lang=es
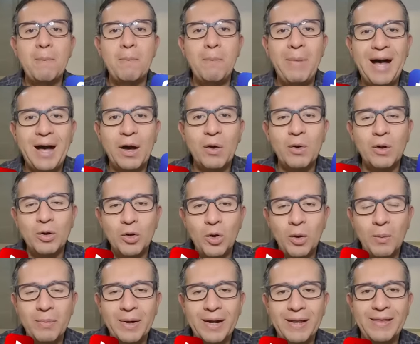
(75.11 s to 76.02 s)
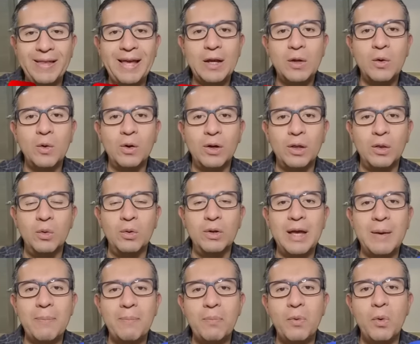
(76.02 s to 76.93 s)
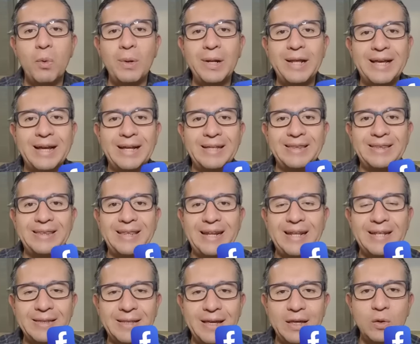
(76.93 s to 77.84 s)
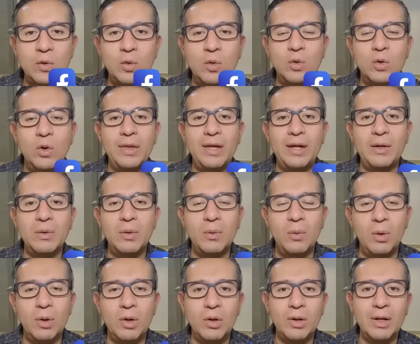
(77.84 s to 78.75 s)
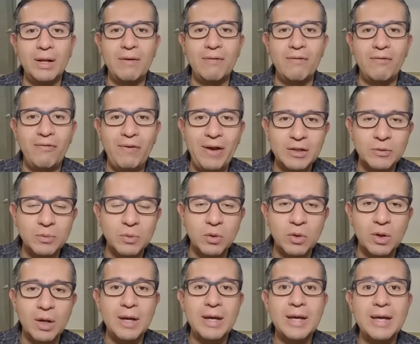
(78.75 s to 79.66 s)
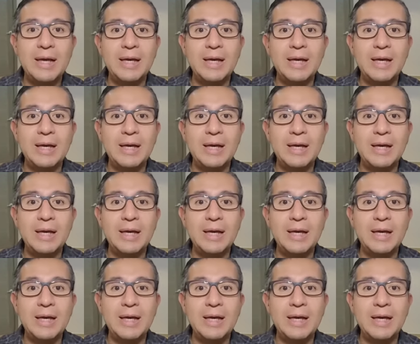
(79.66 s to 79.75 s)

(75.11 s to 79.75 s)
bajo el nombre de Correduría Pública 31 de Nuevo León en Facebook